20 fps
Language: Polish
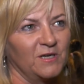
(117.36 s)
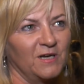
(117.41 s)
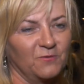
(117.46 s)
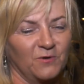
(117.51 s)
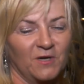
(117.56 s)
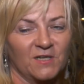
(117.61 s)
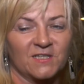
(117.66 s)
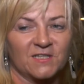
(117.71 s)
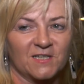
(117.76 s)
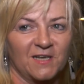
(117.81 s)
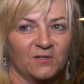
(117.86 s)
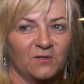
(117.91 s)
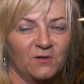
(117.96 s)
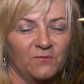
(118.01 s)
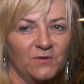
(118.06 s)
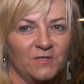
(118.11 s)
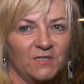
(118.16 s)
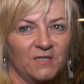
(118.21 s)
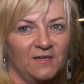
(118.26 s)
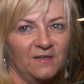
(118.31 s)
akurat z
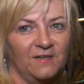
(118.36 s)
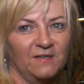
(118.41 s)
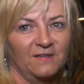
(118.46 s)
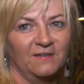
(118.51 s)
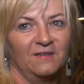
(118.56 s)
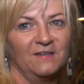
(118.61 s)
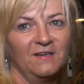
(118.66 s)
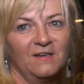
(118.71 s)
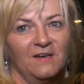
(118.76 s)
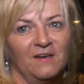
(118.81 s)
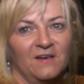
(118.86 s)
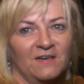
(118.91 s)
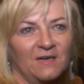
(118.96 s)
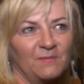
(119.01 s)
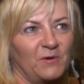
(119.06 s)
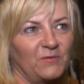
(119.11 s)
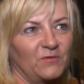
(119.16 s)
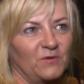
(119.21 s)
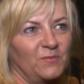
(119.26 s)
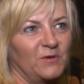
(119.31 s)
Katowic, ale na
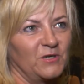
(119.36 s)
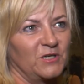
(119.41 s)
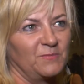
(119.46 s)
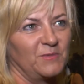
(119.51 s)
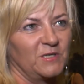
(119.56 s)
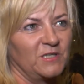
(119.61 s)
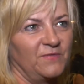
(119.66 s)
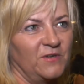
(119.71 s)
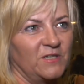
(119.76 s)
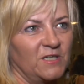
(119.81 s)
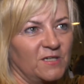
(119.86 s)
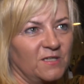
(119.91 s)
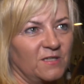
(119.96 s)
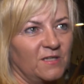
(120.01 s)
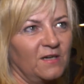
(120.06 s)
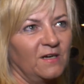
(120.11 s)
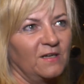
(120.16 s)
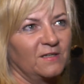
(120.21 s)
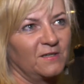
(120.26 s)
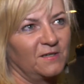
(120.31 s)
pewno będziemy zwiedzać
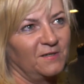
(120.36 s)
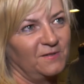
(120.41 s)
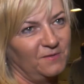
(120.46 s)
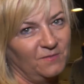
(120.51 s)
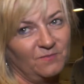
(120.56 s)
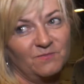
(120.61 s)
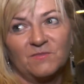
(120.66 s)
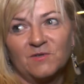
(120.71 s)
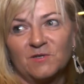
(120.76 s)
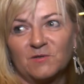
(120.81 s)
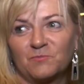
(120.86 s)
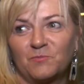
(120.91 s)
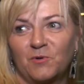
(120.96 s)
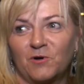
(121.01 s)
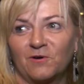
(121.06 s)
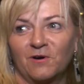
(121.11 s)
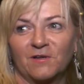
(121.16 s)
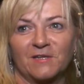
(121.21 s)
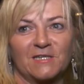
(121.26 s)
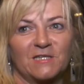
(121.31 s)
teatr i
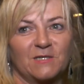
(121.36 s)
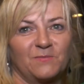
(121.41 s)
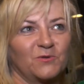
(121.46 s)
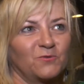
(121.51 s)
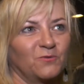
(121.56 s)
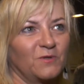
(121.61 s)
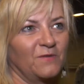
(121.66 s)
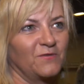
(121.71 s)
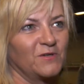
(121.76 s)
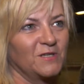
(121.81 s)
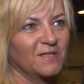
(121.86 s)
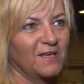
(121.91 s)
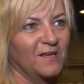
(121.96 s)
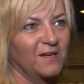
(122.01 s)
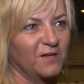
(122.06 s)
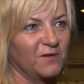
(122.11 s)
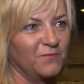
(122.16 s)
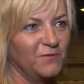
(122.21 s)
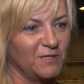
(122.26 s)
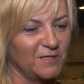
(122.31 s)
poglądać sobie tutaj wszystkie
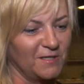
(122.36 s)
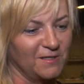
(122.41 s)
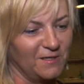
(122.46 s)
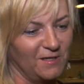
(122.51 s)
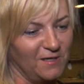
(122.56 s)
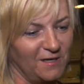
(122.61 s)
rekwizyty,